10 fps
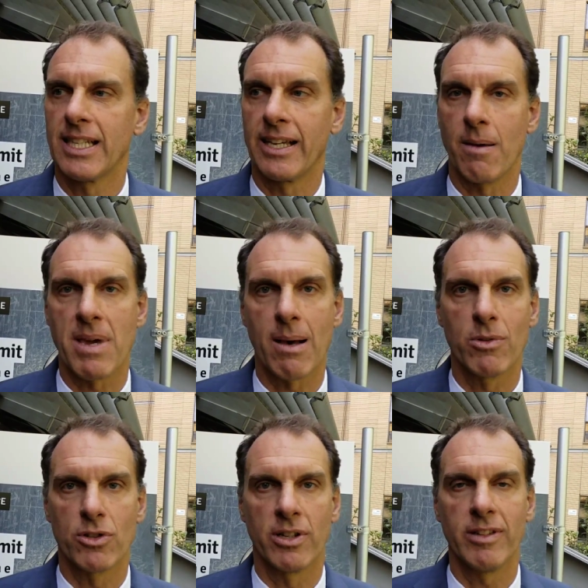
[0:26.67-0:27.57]
che
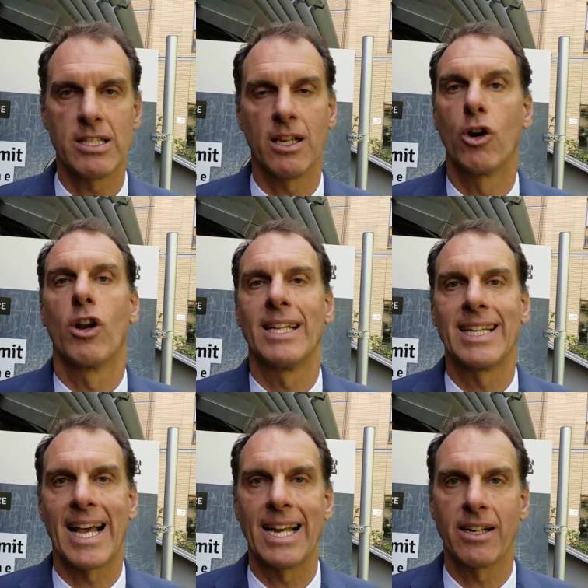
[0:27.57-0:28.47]
chiamiamo servizi
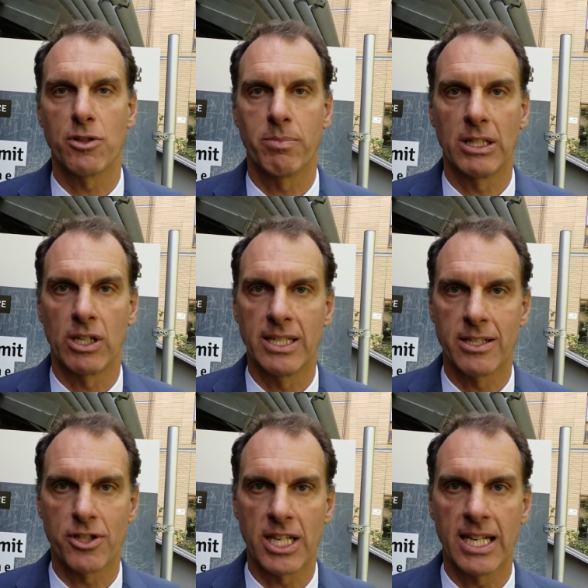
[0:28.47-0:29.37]
collaterali rispetto
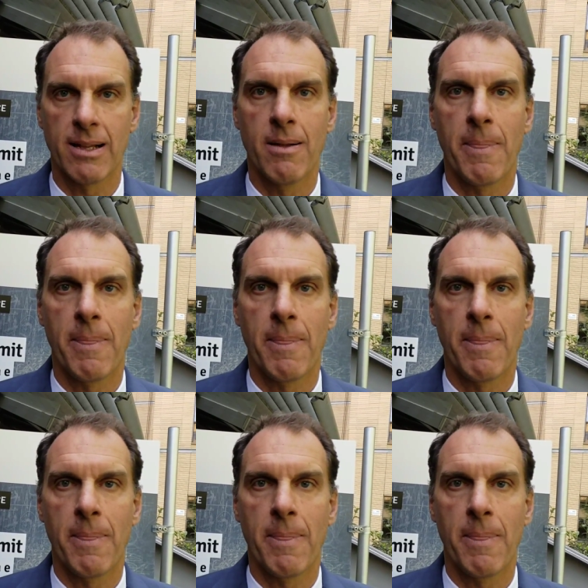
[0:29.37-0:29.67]
all'energia,